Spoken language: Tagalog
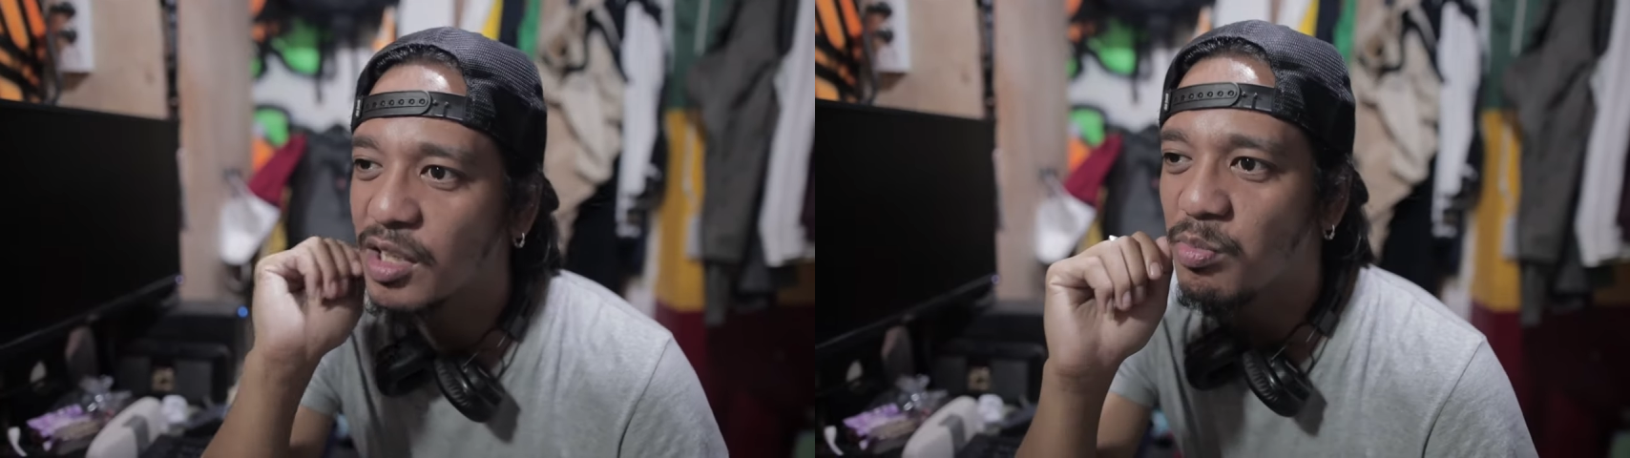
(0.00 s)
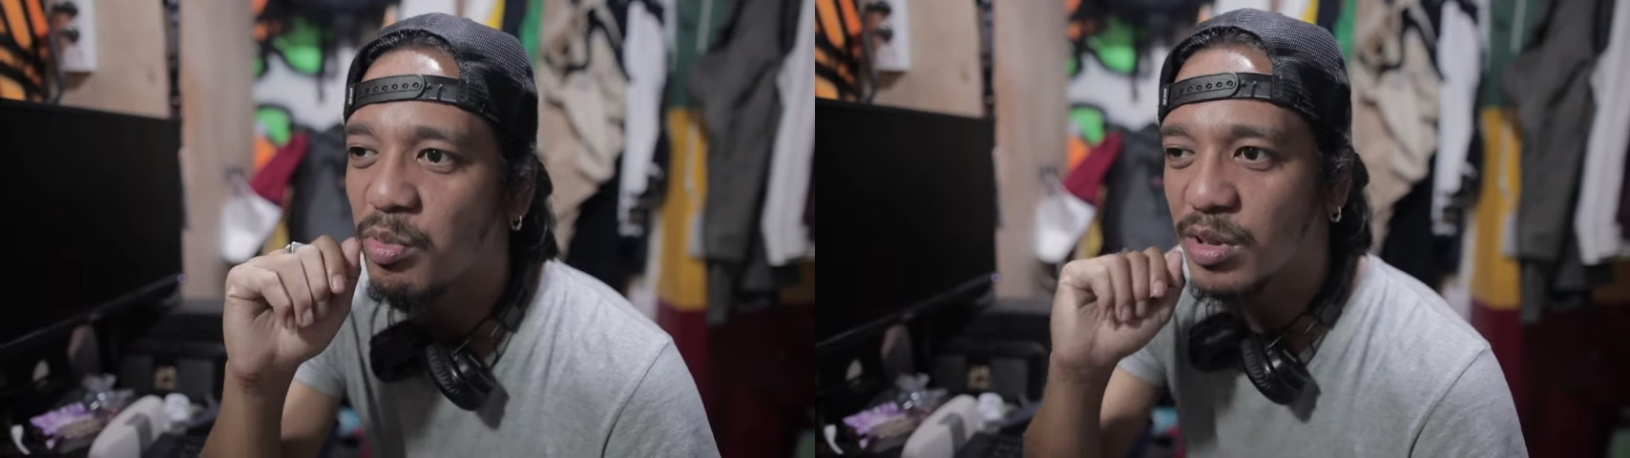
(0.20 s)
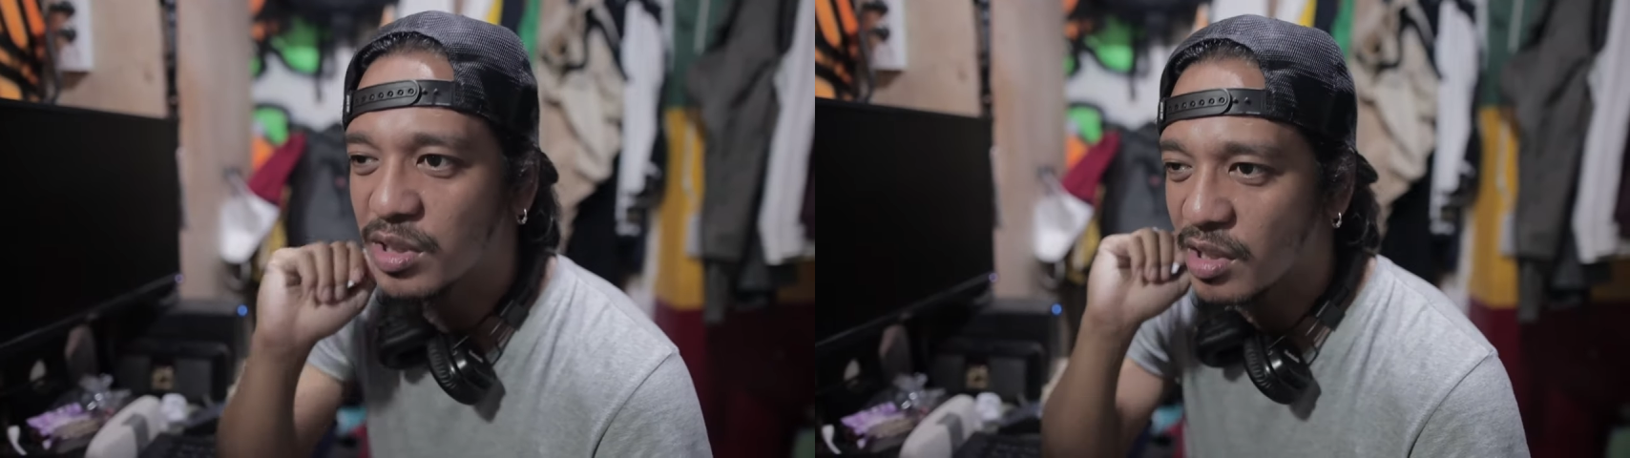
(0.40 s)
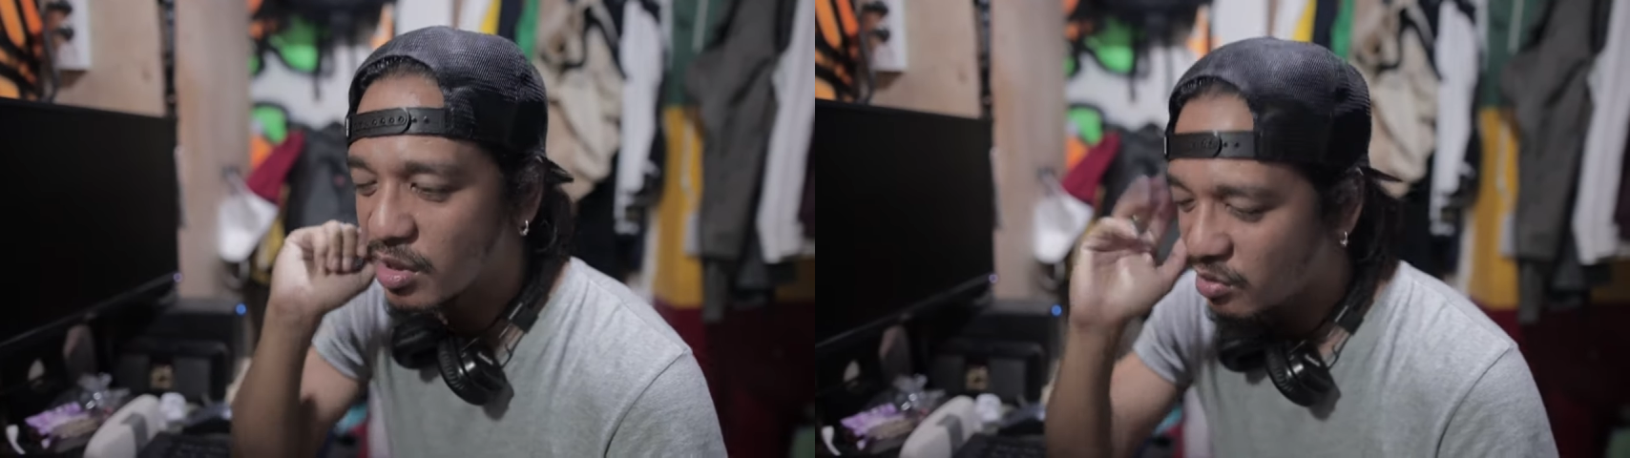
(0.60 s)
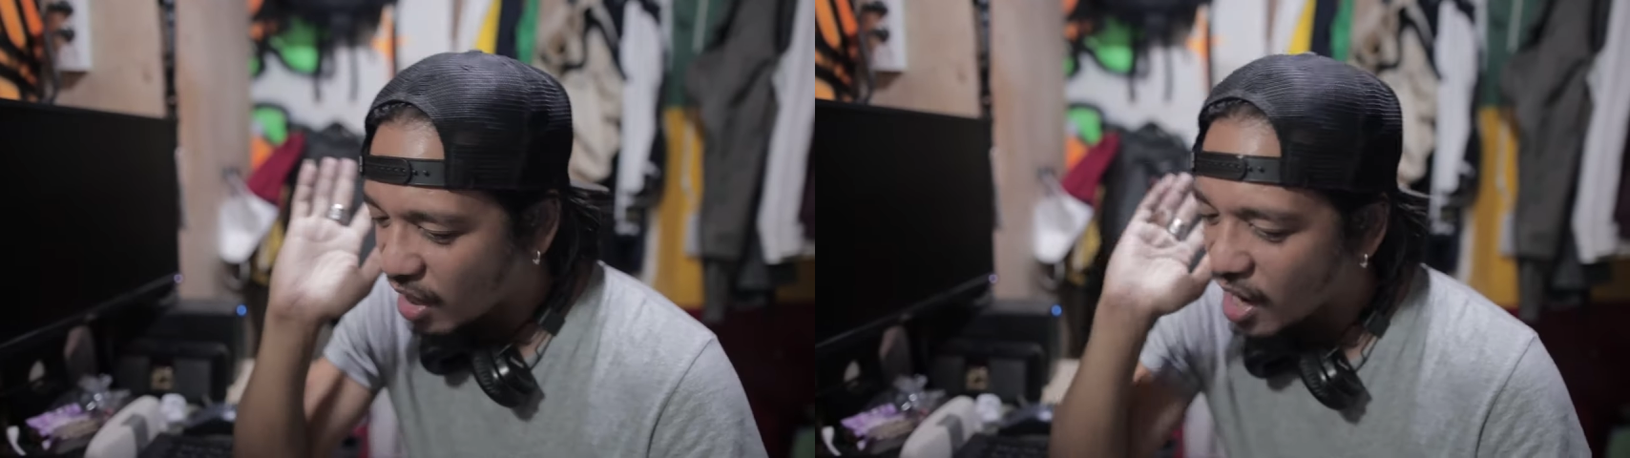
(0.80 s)
seafoods,
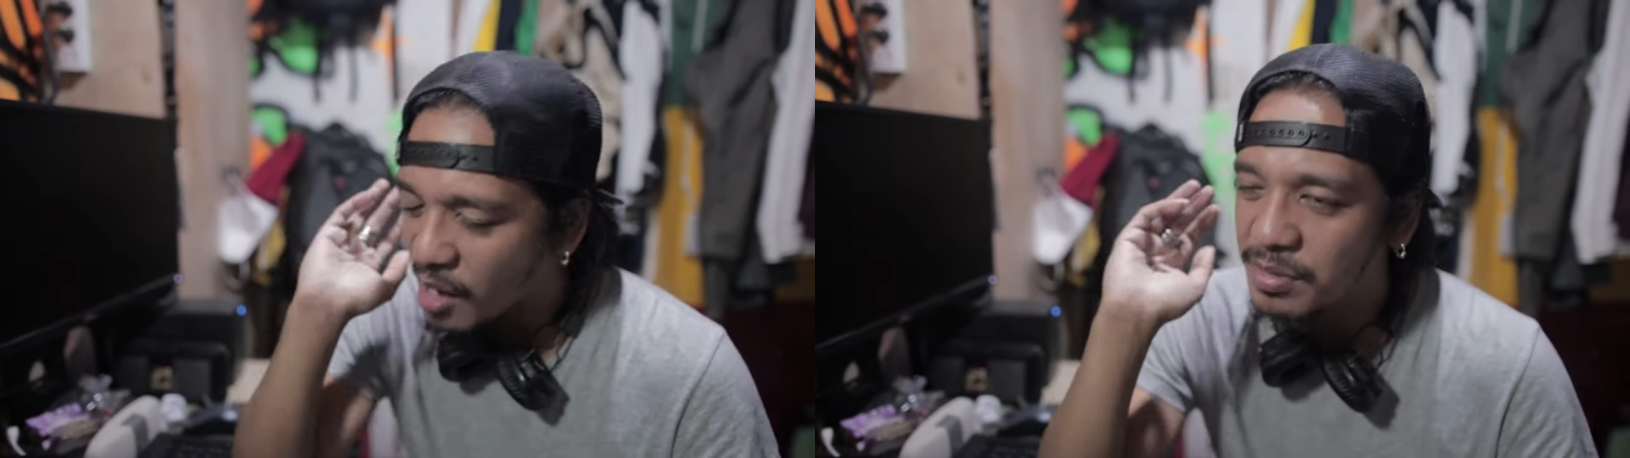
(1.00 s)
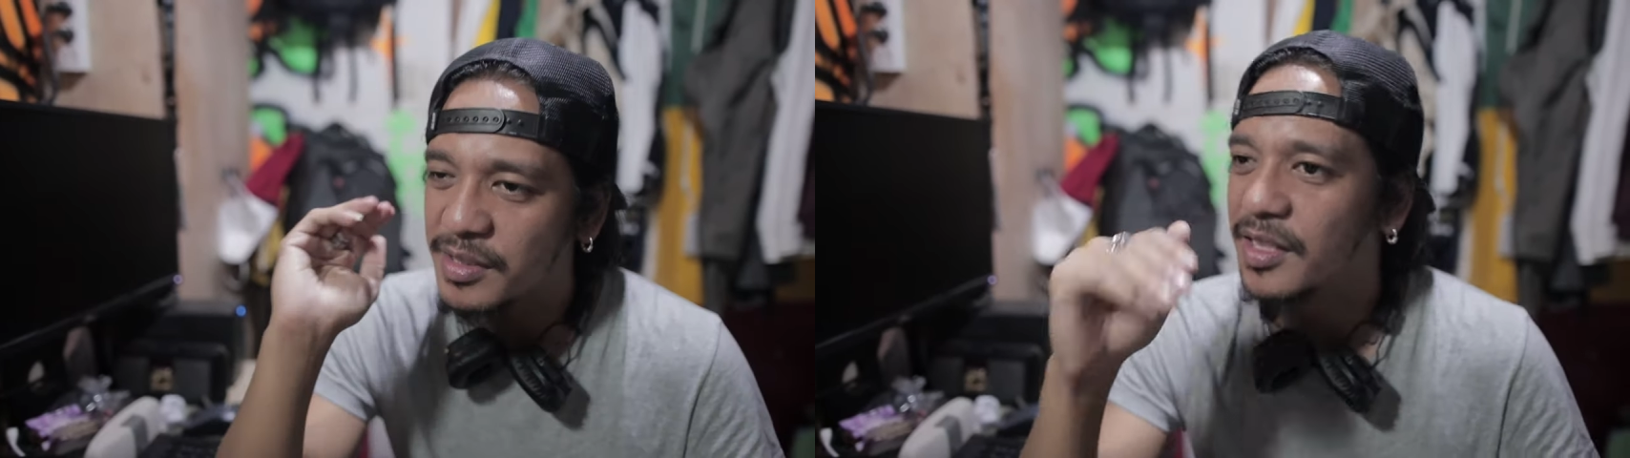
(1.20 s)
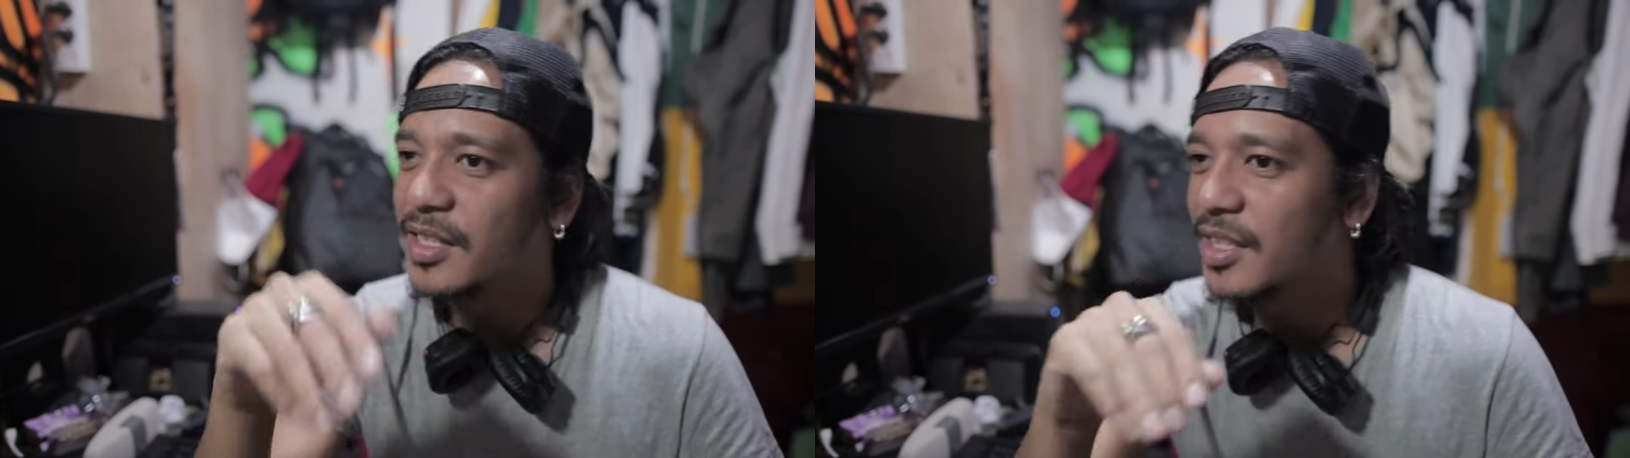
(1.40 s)
the crabs.